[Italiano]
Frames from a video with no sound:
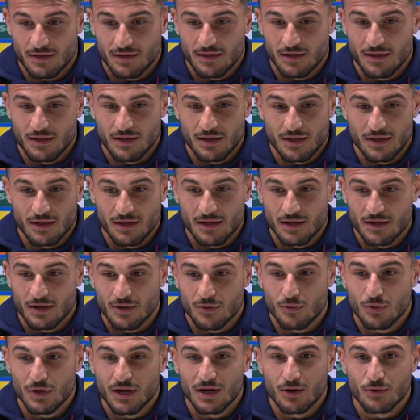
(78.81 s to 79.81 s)
eh,
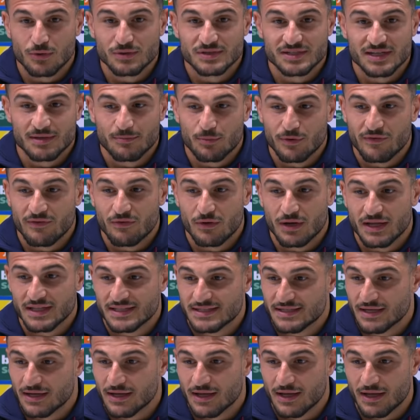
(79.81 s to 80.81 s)
con la
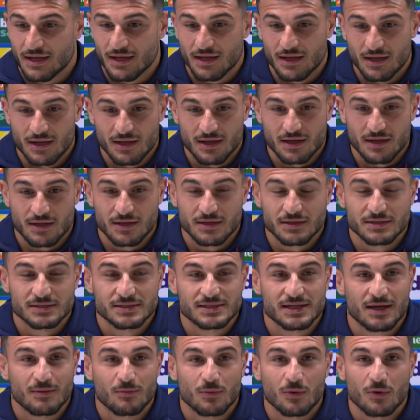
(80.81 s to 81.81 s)
consapevolezza che eh,
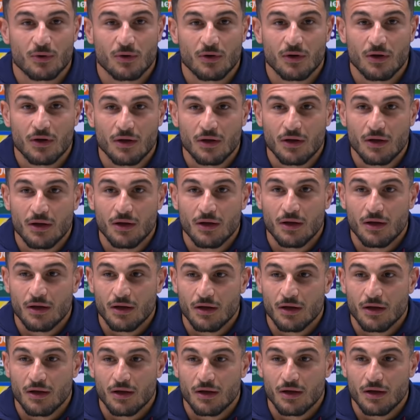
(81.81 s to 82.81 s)
siamo
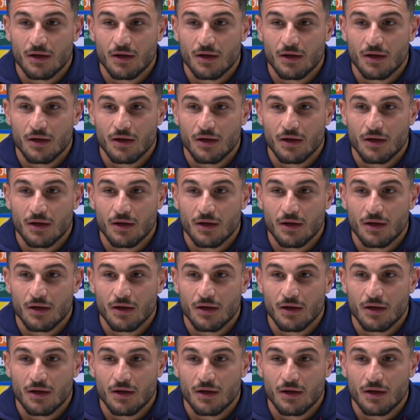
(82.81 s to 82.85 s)
eh,